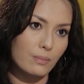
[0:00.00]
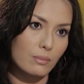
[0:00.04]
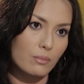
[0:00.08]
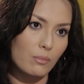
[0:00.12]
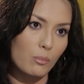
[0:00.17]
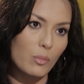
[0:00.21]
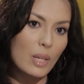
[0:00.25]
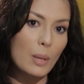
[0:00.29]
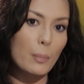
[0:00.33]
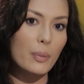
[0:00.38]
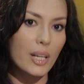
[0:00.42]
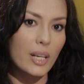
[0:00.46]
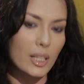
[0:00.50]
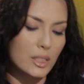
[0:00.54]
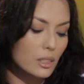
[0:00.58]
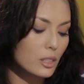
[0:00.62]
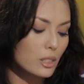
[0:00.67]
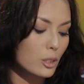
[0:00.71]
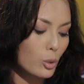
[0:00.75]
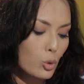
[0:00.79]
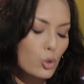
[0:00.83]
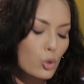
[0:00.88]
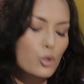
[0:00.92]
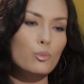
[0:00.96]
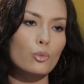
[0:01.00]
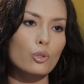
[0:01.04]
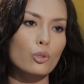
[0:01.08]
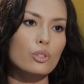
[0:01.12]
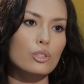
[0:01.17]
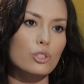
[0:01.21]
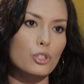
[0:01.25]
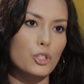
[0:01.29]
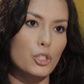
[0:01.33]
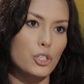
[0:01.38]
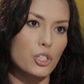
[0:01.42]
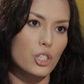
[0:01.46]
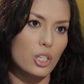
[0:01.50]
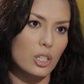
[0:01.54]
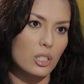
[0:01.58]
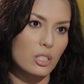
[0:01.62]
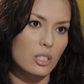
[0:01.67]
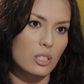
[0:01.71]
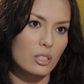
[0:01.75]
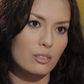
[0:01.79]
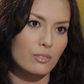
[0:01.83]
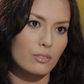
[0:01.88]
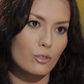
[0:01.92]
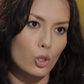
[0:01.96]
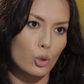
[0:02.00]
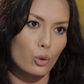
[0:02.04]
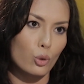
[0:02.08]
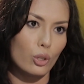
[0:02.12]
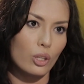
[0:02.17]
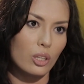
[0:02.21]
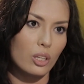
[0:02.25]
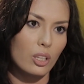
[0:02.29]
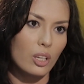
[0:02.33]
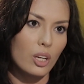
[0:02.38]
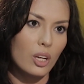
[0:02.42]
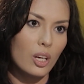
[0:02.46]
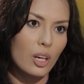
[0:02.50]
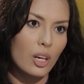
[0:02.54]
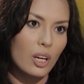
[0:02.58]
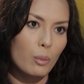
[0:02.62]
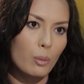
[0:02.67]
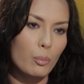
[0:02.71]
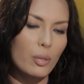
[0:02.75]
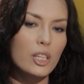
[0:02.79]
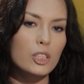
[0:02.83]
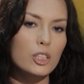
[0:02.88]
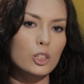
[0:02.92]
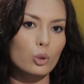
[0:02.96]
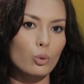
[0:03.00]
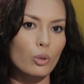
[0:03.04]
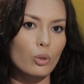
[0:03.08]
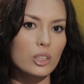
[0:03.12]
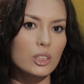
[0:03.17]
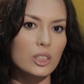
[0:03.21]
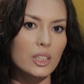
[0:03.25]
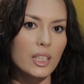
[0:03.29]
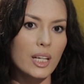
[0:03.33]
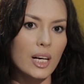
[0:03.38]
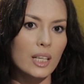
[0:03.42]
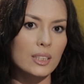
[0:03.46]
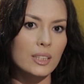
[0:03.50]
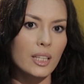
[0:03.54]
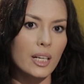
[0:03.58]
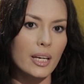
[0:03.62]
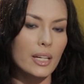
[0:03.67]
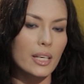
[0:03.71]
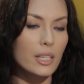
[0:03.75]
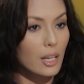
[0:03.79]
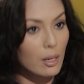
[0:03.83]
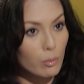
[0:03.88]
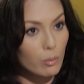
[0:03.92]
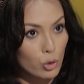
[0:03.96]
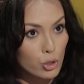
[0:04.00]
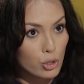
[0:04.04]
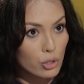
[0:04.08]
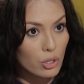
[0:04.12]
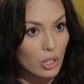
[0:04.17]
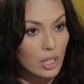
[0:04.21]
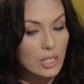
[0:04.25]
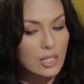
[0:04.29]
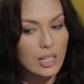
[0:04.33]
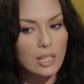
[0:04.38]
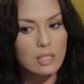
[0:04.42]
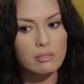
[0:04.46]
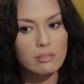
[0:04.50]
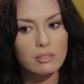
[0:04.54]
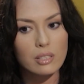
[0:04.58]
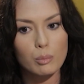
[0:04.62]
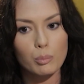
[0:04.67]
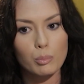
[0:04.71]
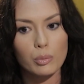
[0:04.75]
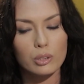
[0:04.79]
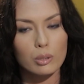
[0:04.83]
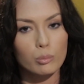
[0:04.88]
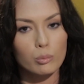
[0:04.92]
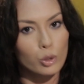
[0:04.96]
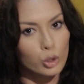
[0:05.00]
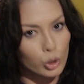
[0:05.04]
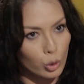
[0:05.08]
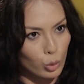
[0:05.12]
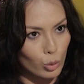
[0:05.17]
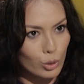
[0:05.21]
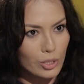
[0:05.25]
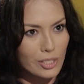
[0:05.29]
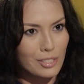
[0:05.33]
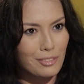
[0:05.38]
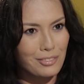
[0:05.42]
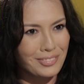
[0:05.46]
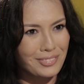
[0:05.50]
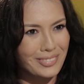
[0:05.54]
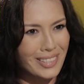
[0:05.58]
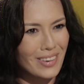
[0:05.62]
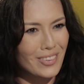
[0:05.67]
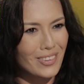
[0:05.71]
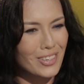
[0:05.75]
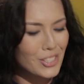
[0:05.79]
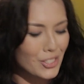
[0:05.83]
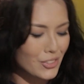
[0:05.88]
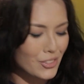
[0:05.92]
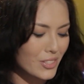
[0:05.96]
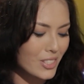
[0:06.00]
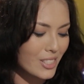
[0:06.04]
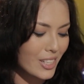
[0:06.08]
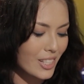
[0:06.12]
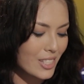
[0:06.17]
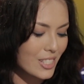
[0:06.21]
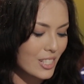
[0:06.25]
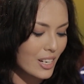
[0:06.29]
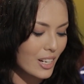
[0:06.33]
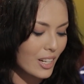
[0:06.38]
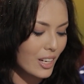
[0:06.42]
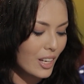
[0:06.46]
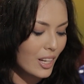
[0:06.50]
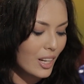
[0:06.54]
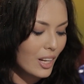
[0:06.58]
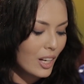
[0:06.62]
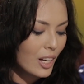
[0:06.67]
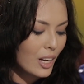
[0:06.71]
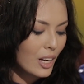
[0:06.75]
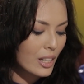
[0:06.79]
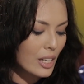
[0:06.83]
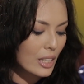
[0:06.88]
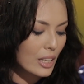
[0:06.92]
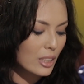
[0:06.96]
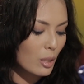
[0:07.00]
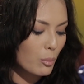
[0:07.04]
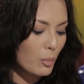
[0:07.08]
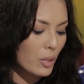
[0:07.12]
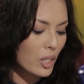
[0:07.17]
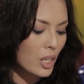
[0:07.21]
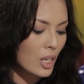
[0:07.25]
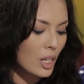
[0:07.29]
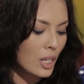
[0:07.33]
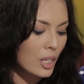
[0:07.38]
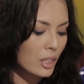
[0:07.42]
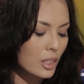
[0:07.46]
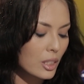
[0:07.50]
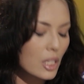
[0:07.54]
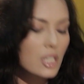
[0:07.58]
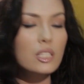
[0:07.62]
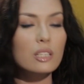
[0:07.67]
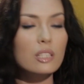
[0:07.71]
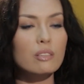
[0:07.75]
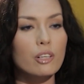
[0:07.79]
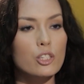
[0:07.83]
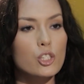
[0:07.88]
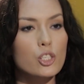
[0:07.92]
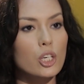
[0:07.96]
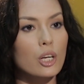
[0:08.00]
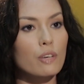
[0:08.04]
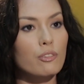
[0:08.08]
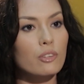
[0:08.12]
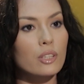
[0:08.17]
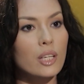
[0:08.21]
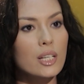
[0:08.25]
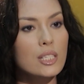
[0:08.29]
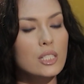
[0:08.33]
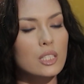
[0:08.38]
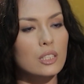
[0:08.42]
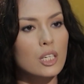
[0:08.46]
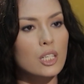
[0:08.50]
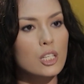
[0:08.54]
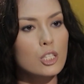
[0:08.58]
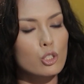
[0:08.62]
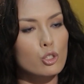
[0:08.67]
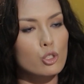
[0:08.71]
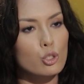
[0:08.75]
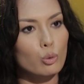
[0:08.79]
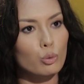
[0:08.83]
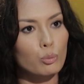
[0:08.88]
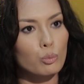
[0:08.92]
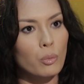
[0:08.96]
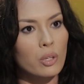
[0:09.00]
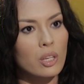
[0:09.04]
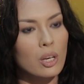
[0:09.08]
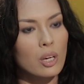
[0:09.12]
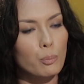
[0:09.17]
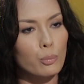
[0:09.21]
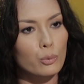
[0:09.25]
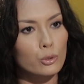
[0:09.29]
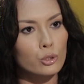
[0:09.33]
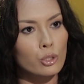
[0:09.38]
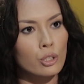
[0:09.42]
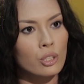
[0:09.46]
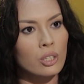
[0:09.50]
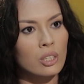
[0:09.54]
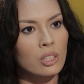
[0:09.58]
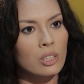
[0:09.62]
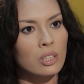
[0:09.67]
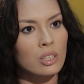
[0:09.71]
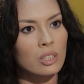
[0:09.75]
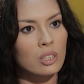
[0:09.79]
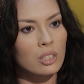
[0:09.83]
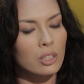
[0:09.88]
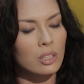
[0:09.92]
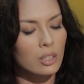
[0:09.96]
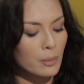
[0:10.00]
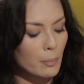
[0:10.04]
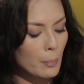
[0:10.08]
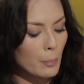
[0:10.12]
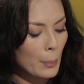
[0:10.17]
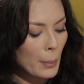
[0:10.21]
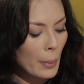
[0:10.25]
Мне приходилось очень много защищаться в школе. Были ситуации, когда я никому еще не рассказывала об этом, эксклюзив для вашего зрителя, когда меня 32 человека в классе, 30 ждут меня после э,